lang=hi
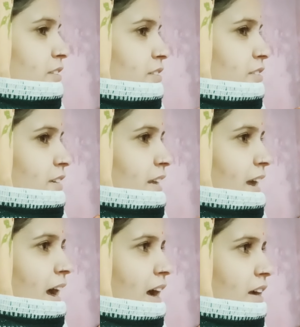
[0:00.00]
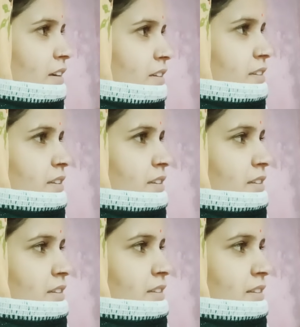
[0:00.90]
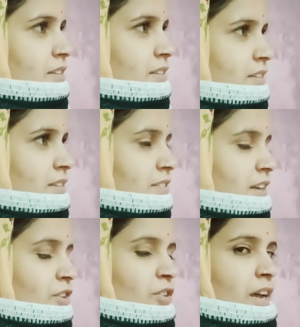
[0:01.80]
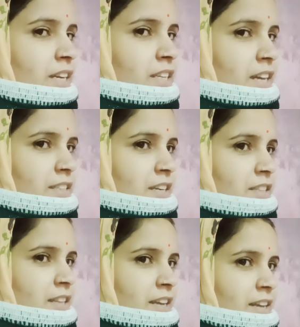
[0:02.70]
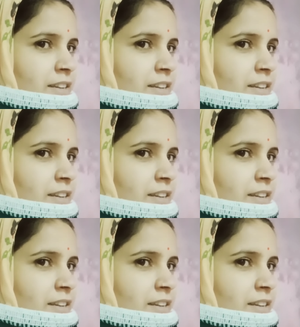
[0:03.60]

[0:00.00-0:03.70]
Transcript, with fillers: श्रेया चलो नानी के यहाँ चलते हैं